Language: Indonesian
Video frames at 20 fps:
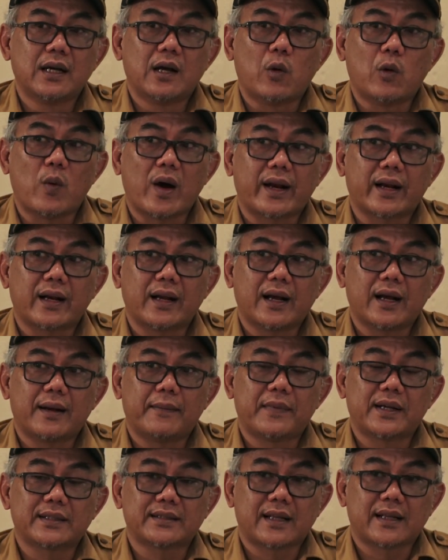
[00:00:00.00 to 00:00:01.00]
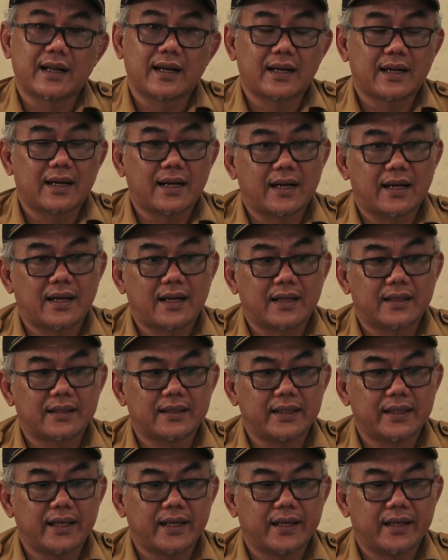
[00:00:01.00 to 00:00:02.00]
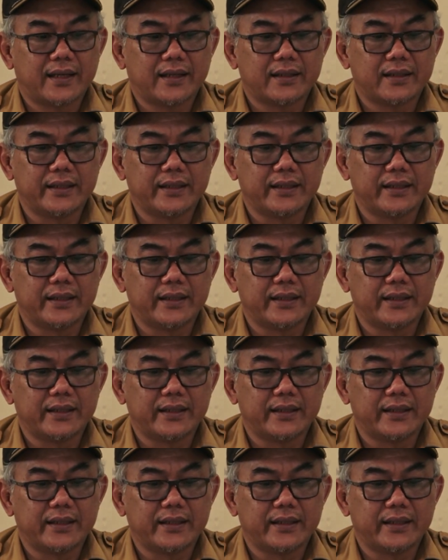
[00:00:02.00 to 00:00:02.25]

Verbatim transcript: warga masyarakat ya